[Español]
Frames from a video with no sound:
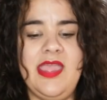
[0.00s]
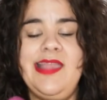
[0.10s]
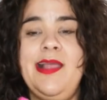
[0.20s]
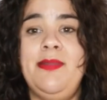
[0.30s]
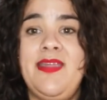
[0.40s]
Y
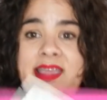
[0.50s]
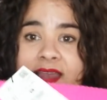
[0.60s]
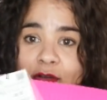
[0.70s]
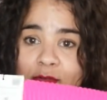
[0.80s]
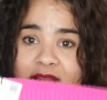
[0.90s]
la verdad es que
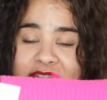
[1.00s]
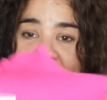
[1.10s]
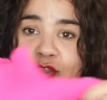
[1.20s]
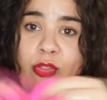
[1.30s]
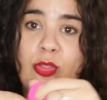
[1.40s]
la
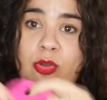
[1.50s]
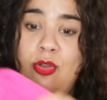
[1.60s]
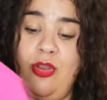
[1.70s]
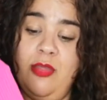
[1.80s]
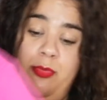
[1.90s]
combinación de los dos
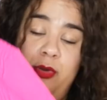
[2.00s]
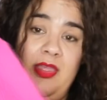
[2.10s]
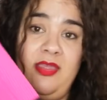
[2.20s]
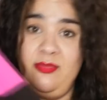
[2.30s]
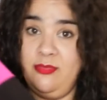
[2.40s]
colores,
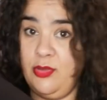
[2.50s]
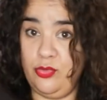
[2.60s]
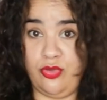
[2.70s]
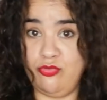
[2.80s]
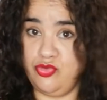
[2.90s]
pues me
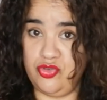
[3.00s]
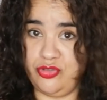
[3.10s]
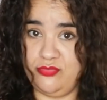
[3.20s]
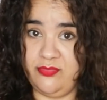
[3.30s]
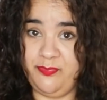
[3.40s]
gustó mucho.